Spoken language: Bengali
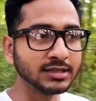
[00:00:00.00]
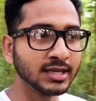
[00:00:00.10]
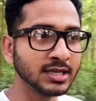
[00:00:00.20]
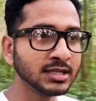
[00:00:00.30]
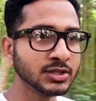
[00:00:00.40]
আর
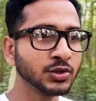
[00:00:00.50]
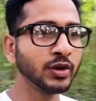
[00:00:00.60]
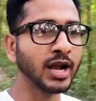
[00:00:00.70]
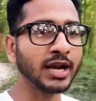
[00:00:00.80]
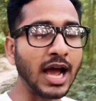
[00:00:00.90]
যে জিনিসটির
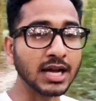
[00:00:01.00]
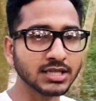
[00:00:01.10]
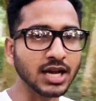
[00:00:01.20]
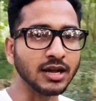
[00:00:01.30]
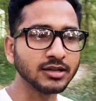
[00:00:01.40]
জন্য এখানে
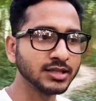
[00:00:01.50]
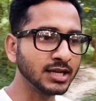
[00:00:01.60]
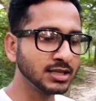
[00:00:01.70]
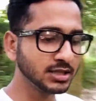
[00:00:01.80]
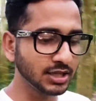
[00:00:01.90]
আসা
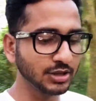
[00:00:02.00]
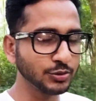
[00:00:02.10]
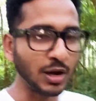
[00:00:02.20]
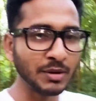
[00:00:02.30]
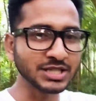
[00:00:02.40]
সেই জিনিসটি
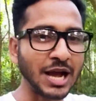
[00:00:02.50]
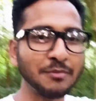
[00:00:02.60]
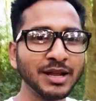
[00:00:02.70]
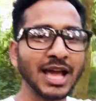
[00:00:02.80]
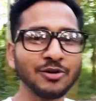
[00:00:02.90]
কিন্তু আমার
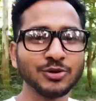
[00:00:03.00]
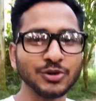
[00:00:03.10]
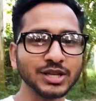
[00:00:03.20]
সামনেই এখন